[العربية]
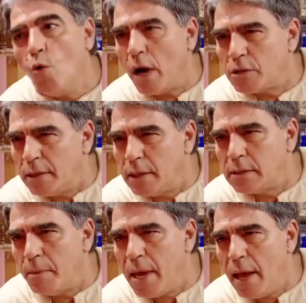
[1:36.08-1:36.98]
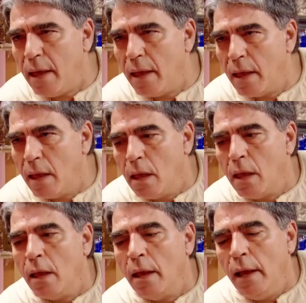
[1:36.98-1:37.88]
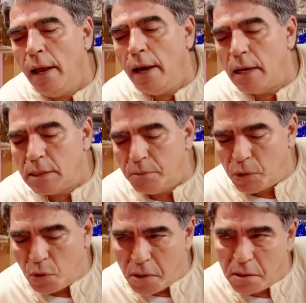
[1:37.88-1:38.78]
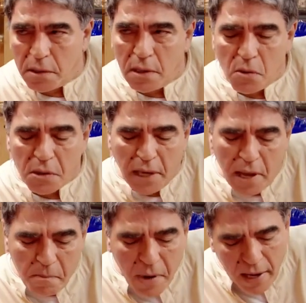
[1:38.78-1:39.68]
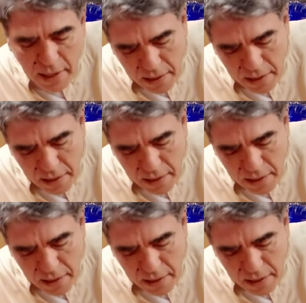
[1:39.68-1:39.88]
وعشان تكسبيها لازم توطي وتحب على